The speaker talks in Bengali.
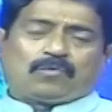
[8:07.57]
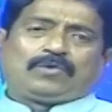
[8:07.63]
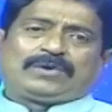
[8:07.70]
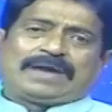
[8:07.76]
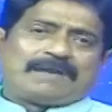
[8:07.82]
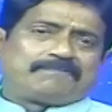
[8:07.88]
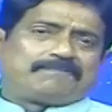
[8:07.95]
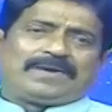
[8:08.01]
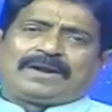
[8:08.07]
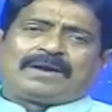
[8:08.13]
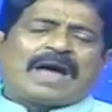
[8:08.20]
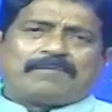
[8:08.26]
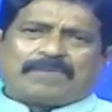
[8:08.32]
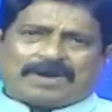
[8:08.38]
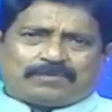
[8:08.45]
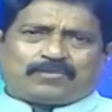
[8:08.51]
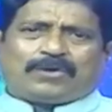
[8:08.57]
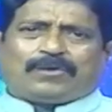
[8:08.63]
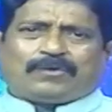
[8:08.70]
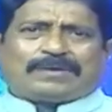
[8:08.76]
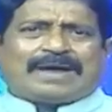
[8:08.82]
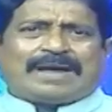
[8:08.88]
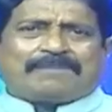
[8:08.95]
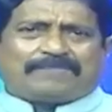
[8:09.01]
ওইটা আপনার আমার মনে
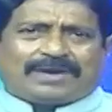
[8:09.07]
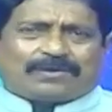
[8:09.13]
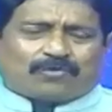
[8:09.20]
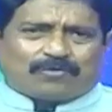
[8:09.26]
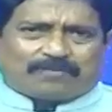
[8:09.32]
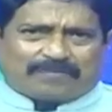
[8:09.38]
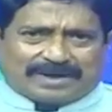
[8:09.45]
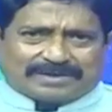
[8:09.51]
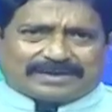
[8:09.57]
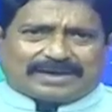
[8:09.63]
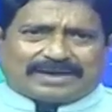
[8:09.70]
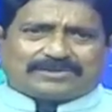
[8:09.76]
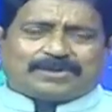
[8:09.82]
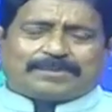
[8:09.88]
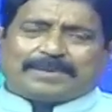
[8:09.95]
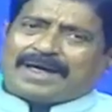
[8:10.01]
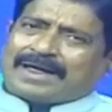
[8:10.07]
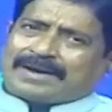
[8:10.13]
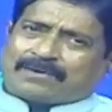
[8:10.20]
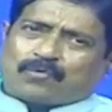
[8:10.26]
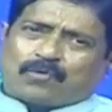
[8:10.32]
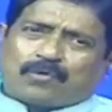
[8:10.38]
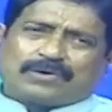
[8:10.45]
হয় ওইটা আপনার খুব কাছাকাছি হবে আর